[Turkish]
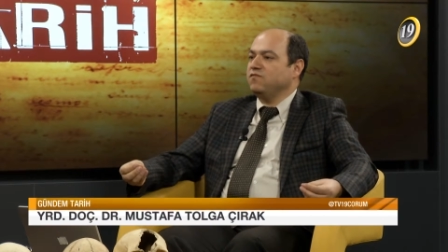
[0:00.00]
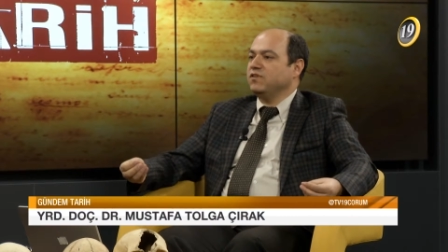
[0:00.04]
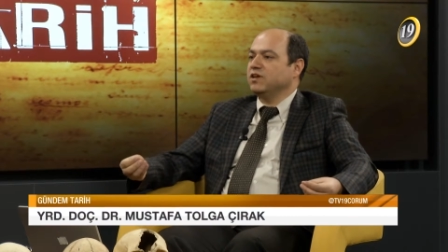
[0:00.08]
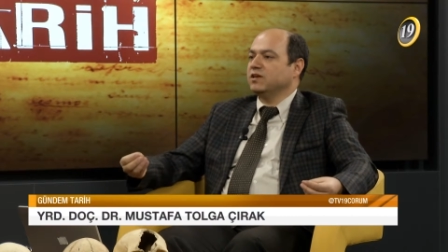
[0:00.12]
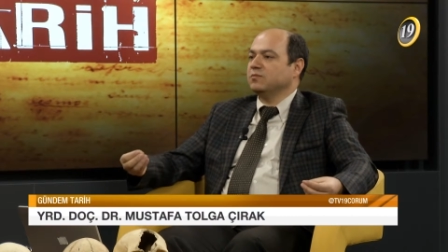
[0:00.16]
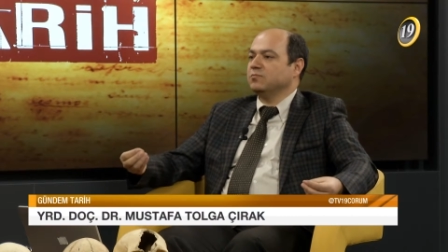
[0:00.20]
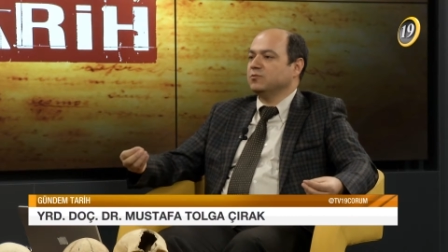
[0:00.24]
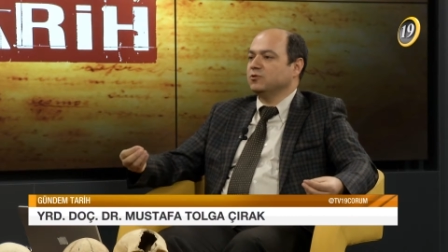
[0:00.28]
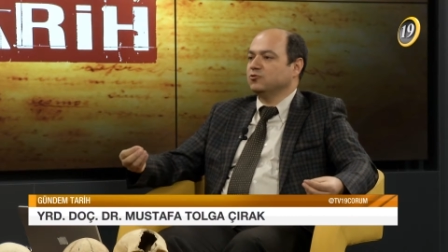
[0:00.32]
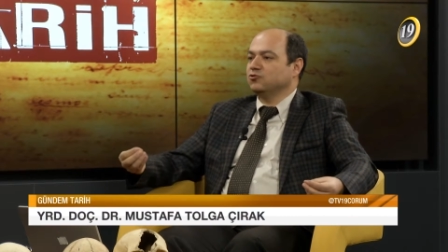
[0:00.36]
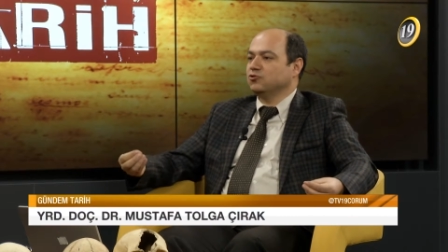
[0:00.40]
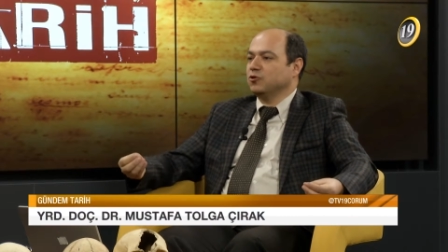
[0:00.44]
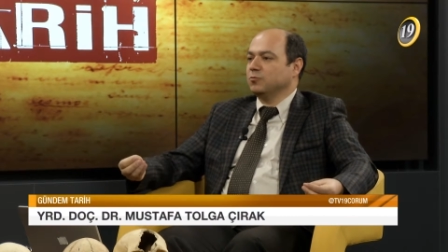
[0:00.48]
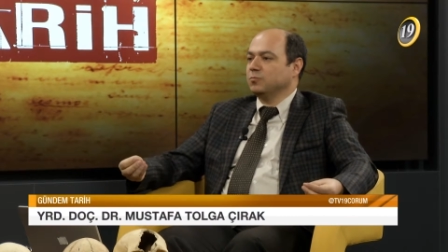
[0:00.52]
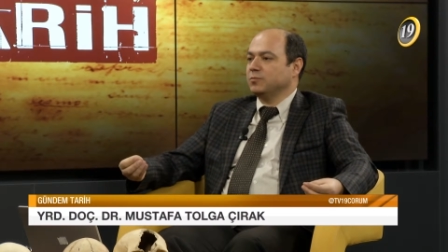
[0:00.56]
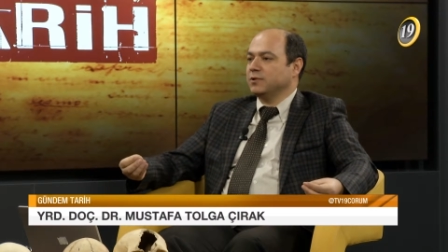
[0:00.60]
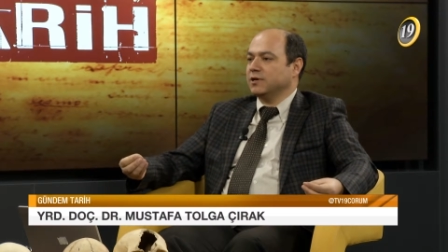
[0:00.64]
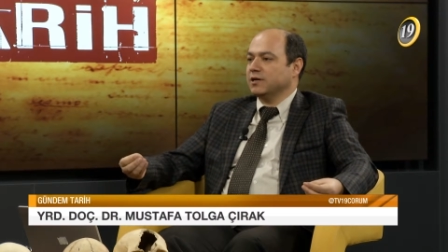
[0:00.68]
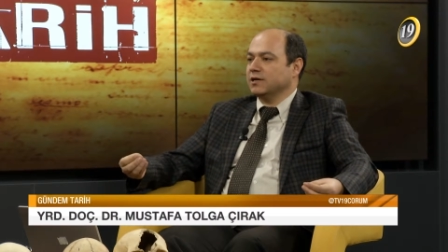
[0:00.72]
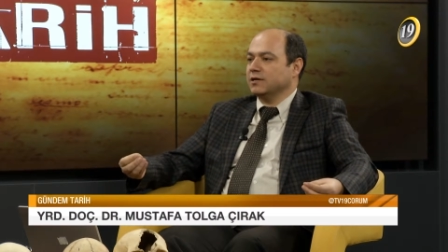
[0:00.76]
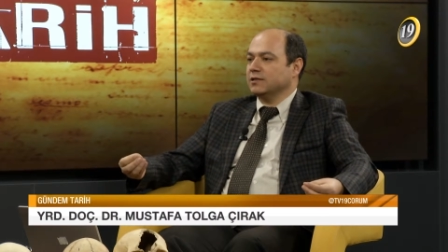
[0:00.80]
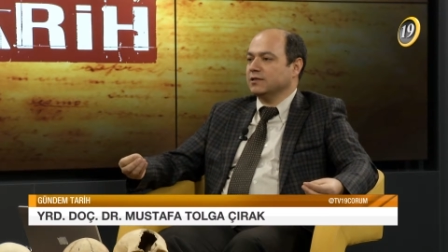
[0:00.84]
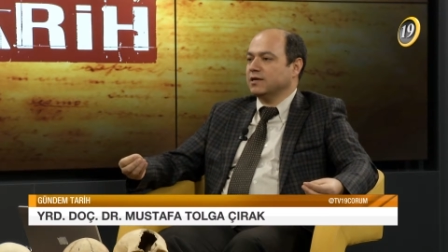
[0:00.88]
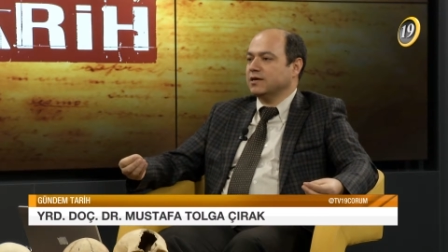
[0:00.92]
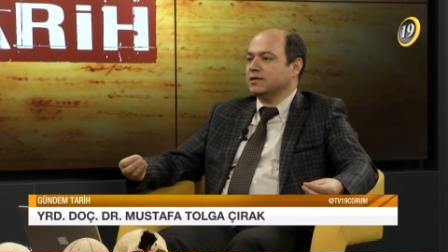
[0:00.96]
verimli
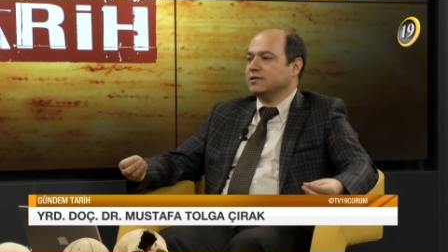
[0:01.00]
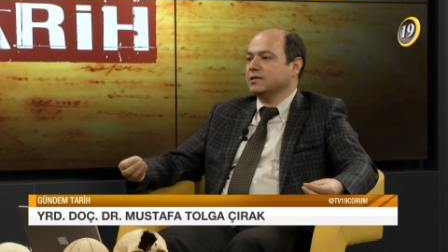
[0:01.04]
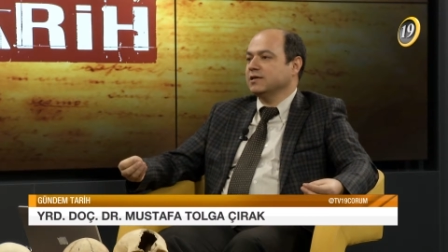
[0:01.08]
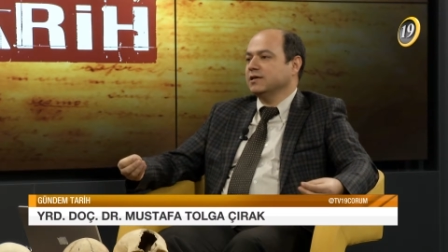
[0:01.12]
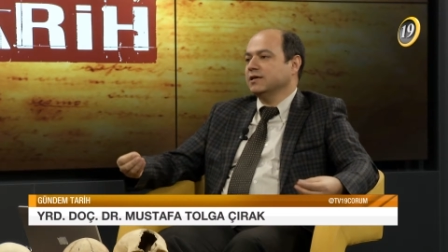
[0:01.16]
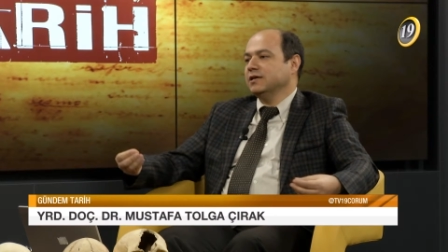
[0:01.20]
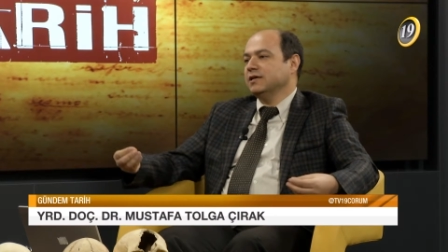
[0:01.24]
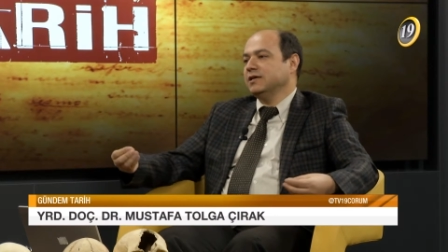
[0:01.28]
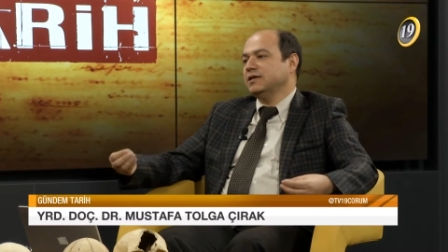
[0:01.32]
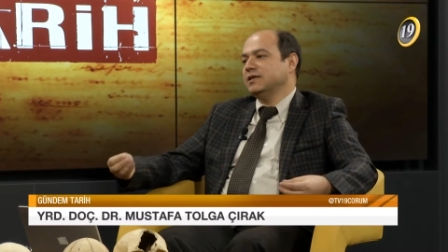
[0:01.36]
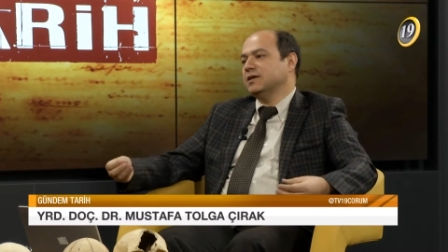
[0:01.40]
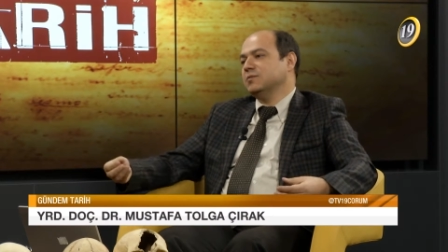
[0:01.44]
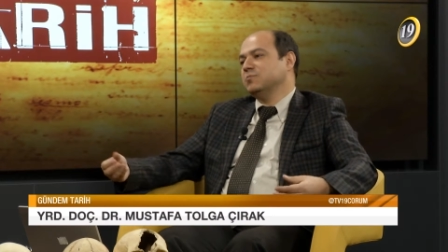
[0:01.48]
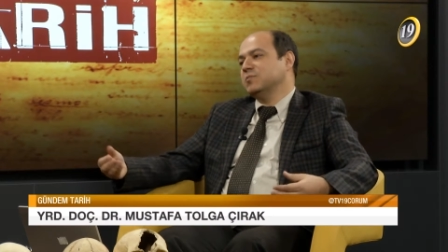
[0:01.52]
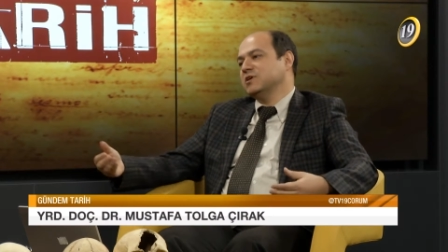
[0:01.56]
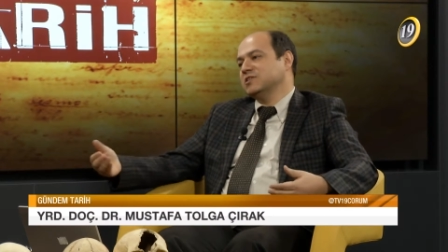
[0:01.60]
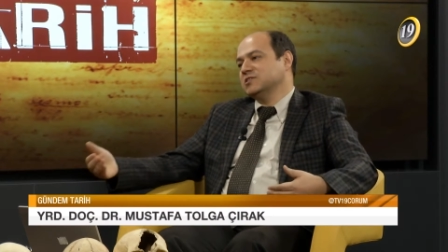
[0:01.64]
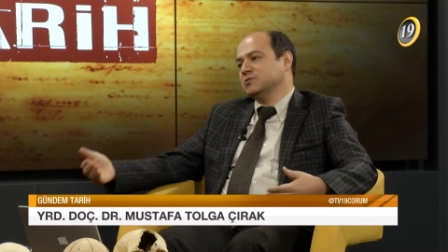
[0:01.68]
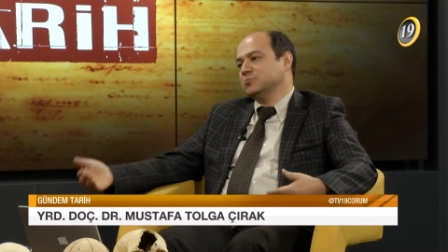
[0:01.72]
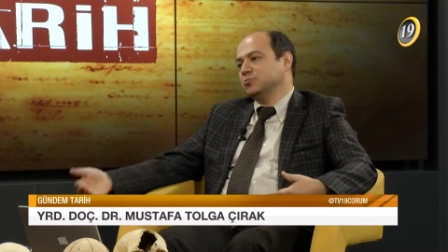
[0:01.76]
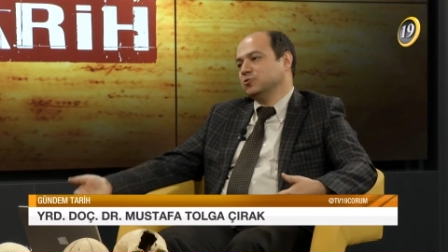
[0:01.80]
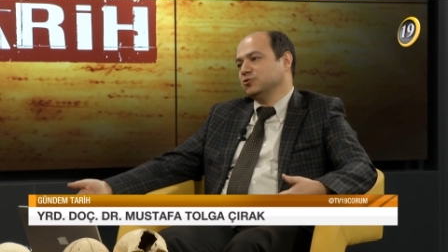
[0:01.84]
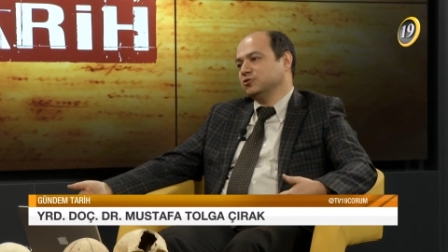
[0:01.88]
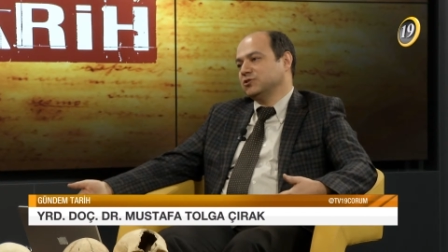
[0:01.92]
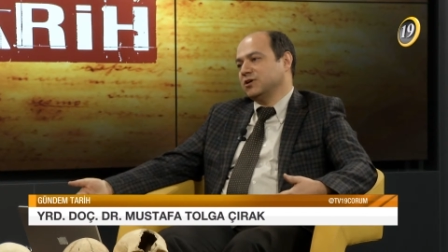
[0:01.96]
topraklar yine
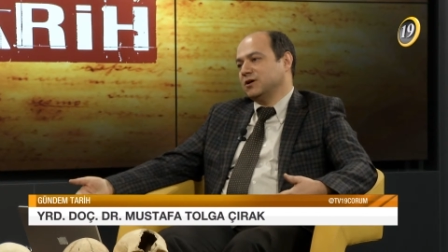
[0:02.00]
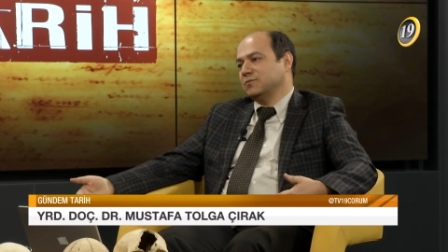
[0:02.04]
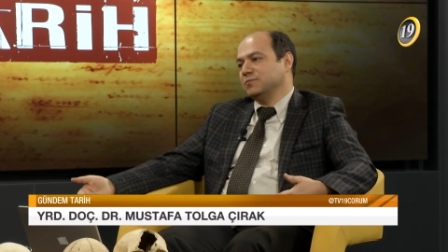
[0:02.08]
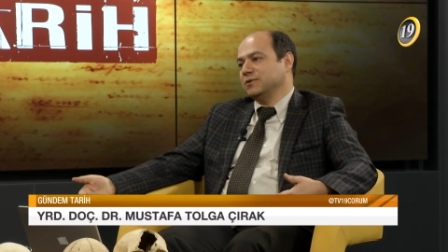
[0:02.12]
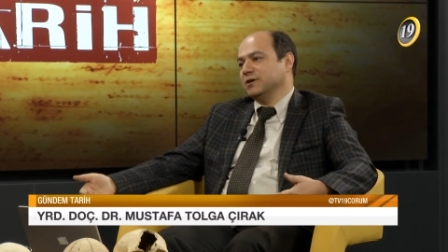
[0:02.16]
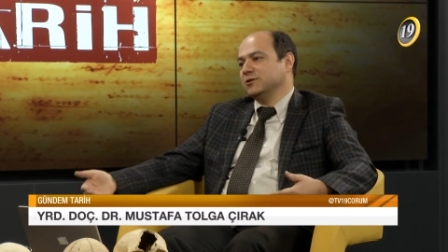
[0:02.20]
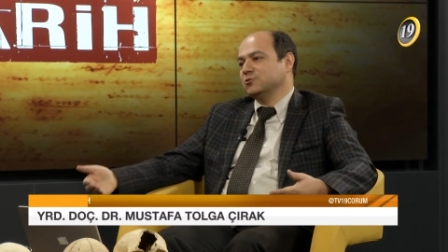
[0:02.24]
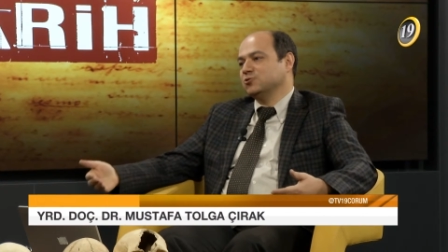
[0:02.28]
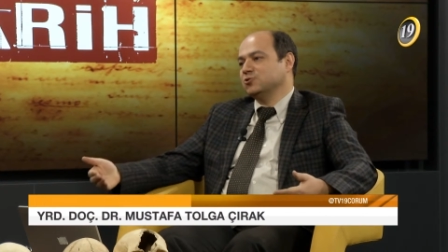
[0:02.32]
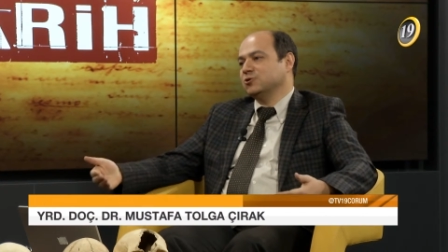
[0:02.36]
Mezopotamya,